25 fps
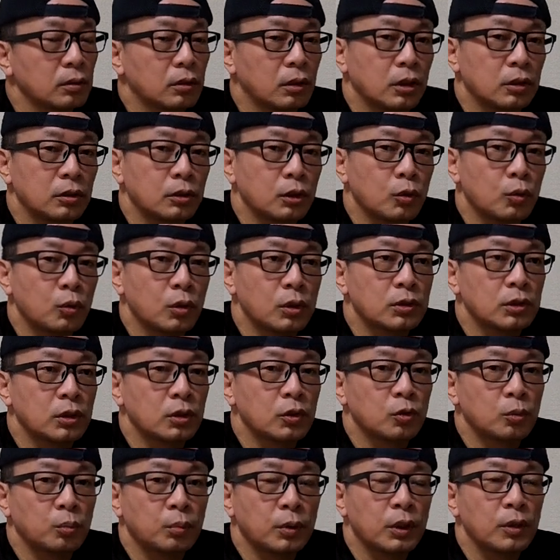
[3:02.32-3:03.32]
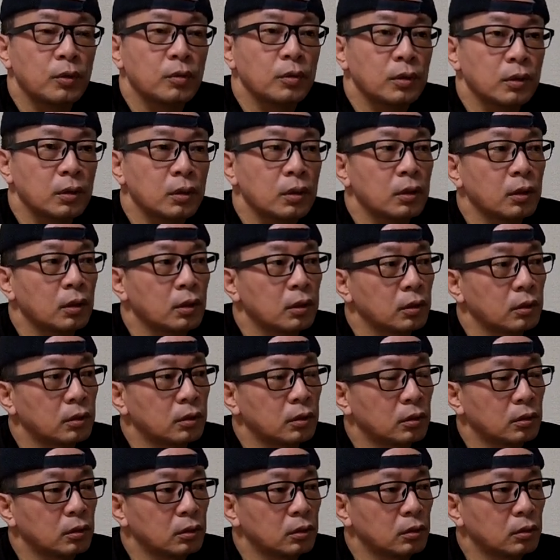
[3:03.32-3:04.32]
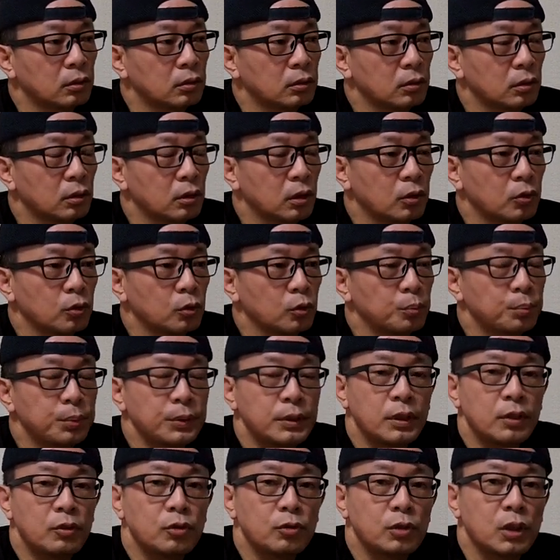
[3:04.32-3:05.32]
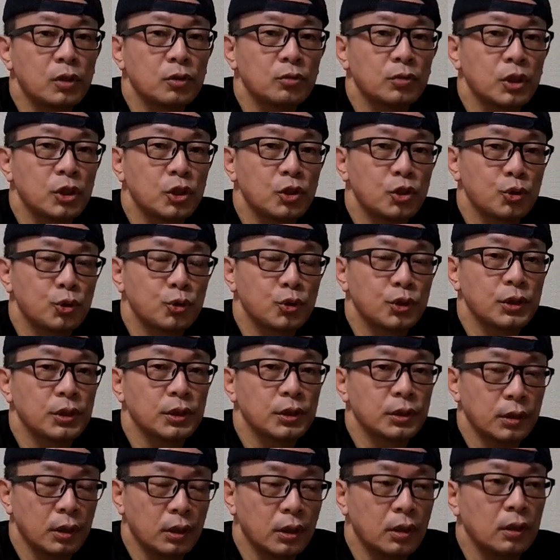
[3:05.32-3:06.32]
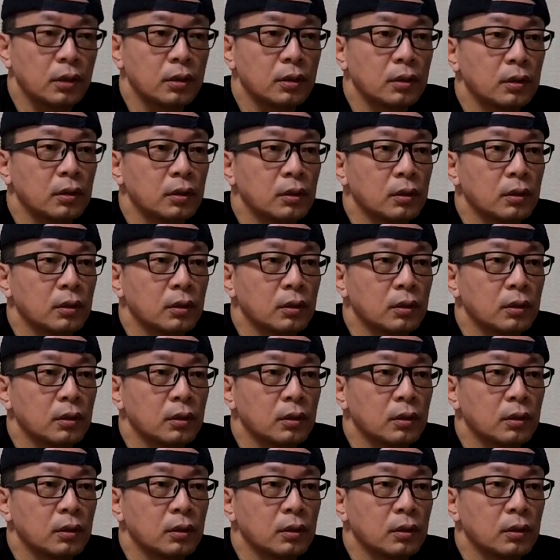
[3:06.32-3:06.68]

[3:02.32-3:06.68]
片岡さんの場合はねあの PL 学園出身で、